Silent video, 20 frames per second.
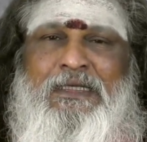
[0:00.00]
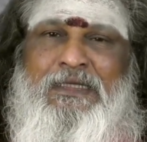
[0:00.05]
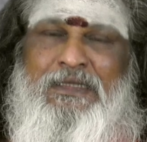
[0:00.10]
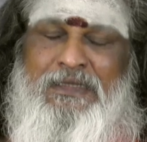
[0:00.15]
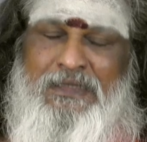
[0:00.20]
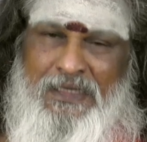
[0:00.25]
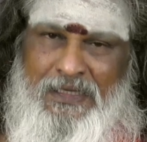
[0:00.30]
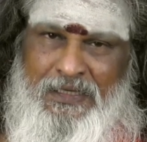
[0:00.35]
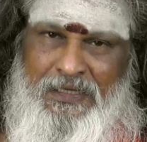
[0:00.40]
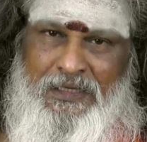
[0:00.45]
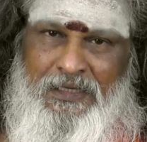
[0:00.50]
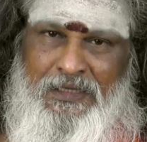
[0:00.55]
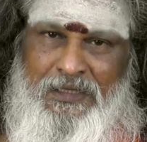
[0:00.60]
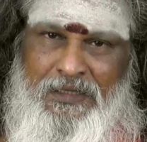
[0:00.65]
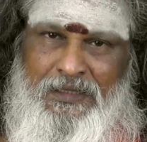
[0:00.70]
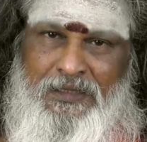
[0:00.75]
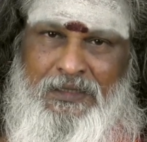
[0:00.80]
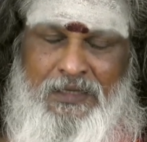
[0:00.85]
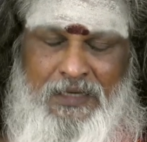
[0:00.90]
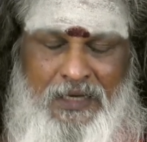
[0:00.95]
இந்த
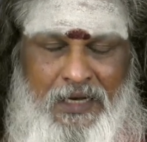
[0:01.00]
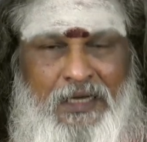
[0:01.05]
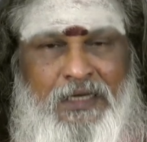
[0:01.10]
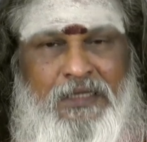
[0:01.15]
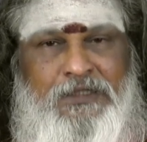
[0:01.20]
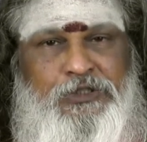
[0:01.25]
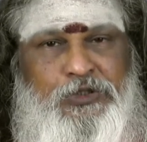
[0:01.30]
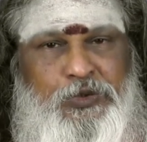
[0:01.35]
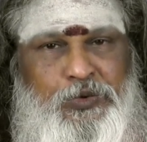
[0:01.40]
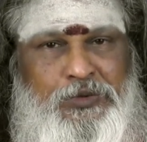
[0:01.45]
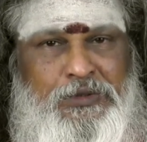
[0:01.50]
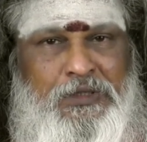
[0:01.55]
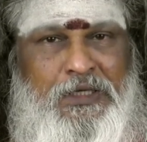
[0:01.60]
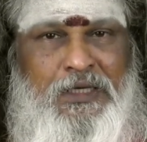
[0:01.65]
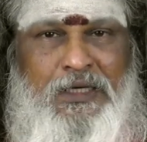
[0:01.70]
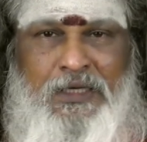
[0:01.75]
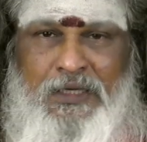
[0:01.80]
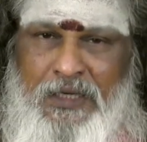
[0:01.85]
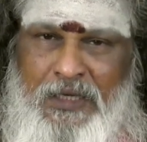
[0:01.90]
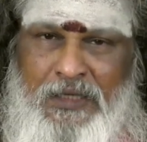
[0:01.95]
கால
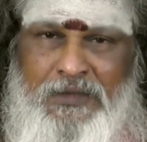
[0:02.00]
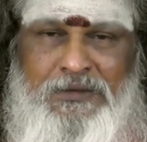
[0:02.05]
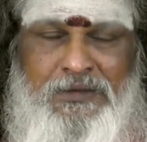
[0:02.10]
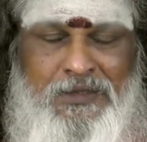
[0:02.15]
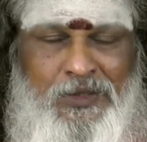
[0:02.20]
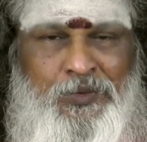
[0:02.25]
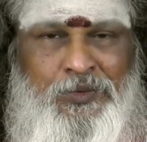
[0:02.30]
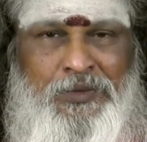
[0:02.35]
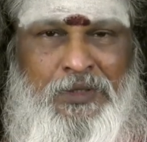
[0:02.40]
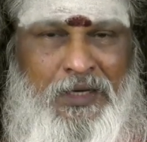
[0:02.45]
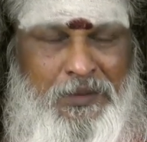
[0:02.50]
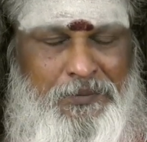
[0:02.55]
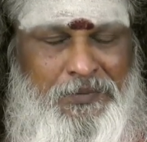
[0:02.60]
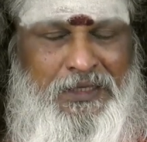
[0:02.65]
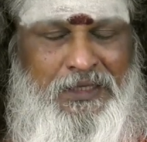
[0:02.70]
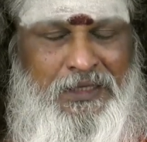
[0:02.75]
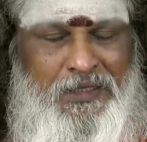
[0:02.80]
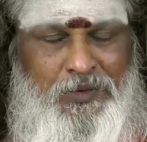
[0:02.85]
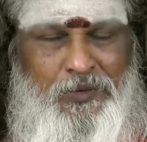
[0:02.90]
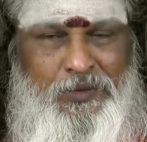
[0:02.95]
சூழ்நிலை லாக்டவுன்
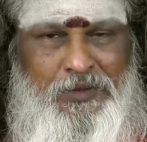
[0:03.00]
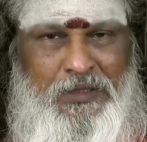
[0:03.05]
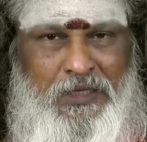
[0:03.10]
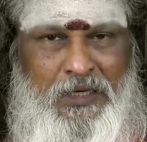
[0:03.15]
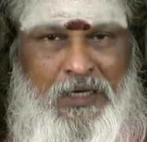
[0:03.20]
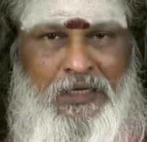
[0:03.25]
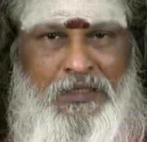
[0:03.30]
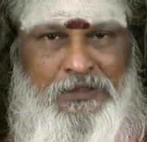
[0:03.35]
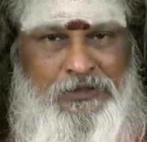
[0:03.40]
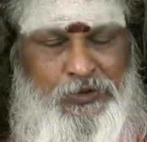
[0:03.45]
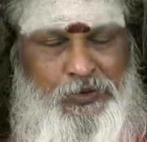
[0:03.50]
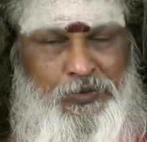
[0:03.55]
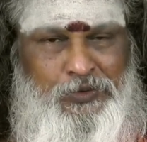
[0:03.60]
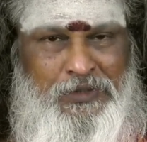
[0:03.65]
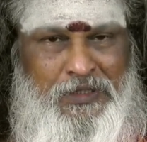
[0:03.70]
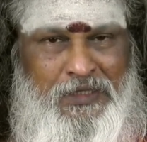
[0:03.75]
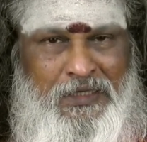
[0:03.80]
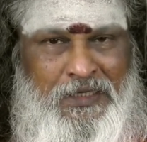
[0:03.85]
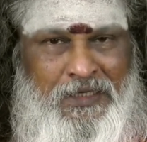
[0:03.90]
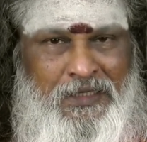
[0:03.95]
அப்படிங்கிற ஒரு கால
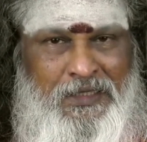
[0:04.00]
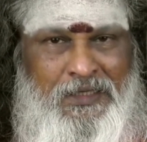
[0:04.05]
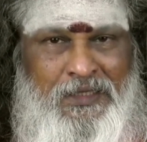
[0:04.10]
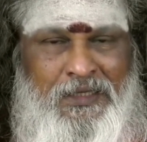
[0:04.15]
சூழ்நிலை